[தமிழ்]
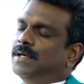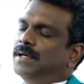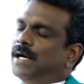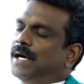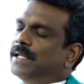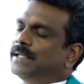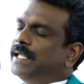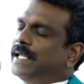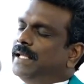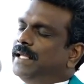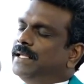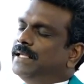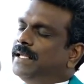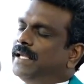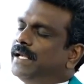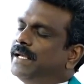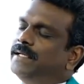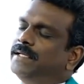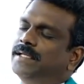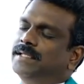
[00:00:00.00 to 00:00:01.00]
அதை
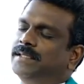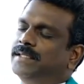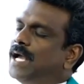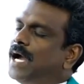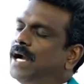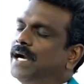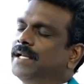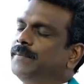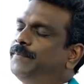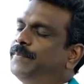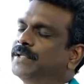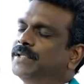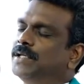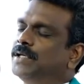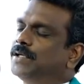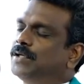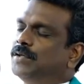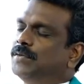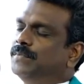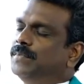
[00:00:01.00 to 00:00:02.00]
கேட்டு
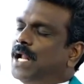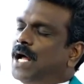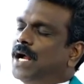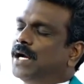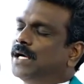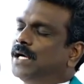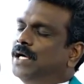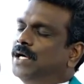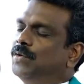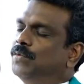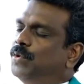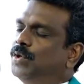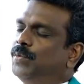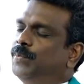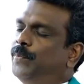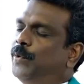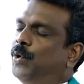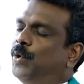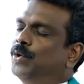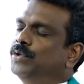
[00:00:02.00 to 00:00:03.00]
தியானிப்பதற்கும் நாங்கள்
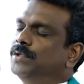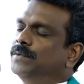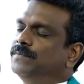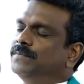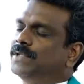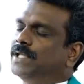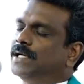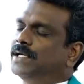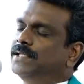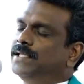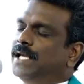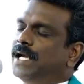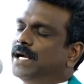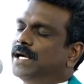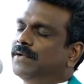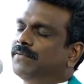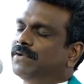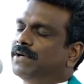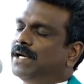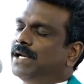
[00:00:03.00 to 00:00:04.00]
ஒருபோதும்
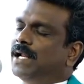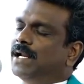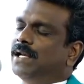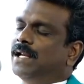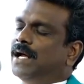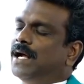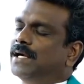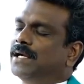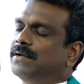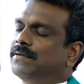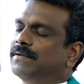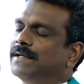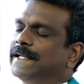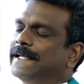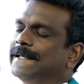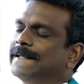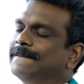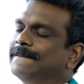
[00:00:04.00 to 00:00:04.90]
தகுதியானவர்கள் அல்ல ஆண்டவரே